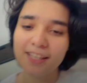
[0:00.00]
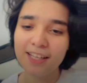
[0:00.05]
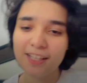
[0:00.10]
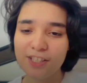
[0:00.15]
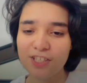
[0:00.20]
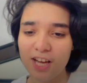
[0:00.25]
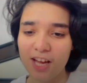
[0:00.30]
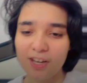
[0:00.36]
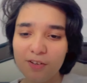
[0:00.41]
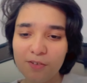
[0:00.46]
एक ये
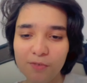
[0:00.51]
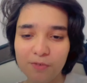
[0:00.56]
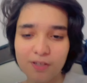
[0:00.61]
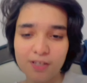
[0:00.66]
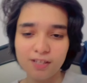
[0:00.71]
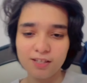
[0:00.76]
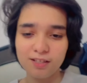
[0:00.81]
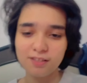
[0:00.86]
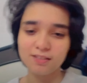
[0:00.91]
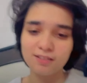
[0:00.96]
चालू
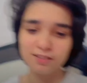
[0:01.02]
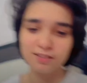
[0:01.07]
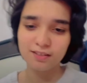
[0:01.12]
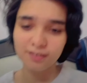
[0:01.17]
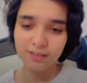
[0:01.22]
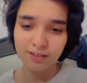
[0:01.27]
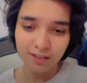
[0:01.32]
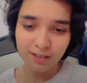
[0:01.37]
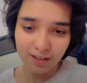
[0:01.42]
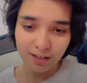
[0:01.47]
है
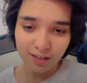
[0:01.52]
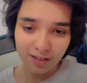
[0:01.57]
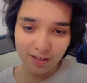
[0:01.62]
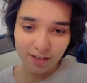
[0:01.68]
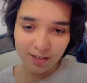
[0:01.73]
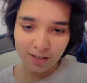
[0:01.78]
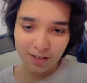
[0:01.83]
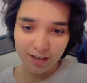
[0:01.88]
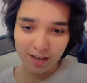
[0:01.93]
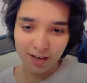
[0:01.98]

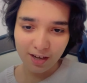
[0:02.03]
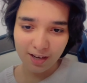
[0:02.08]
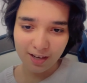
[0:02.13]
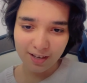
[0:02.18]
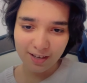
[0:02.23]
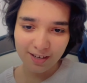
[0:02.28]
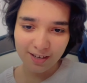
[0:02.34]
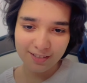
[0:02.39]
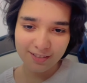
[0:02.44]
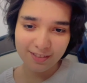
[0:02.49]
हाँ
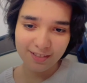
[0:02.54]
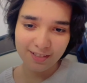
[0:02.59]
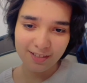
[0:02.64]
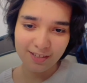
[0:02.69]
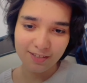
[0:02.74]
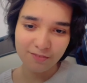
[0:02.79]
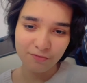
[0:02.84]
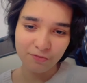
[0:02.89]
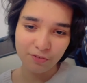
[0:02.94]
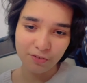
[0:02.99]
कर
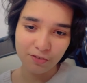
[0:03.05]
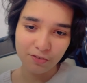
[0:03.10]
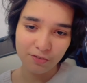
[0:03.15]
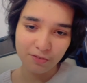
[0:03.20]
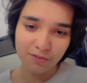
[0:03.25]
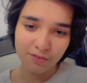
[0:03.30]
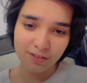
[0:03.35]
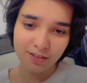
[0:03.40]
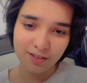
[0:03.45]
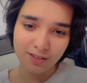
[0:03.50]
दिया
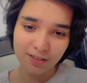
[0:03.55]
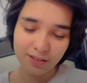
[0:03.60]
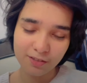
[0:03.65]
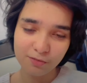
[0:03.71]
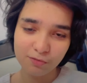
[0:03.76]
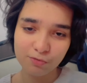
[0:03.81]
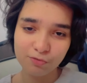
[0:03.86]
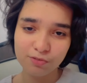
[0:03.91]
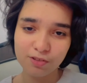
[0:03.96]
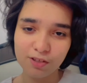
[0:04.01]
अनफॉलो इतना
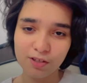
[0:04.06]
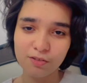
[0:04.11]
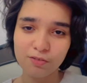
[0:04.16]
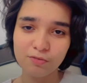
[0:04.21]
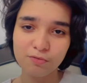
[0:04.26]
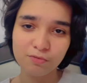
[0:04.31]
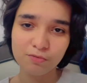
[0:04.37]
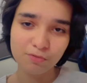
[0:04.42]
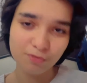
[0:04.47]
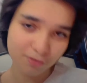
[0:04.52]
गुस्सा
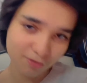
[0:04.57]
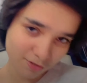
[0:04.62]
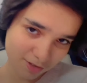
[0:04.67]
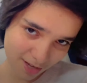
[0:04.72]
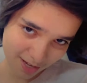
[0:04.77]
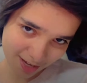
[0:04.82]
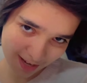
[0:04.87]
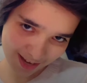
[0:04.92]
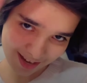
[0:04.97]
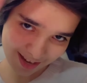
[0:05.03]
क्यों
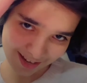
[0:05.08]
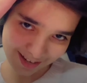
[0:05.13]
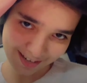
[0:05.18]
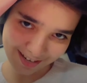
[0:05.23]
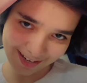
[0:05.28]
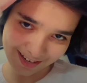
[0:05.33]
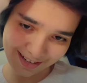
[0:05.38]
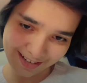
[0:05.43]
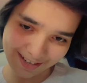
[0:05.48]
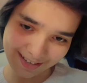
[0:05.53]
गुस्सा कहाँ कर
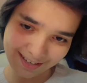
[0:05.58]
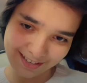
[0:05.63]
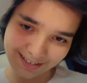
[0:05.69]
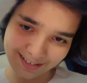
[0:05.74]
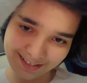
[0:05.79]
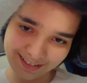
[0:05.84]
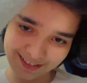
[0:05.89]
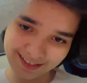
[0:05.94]
रहे हैं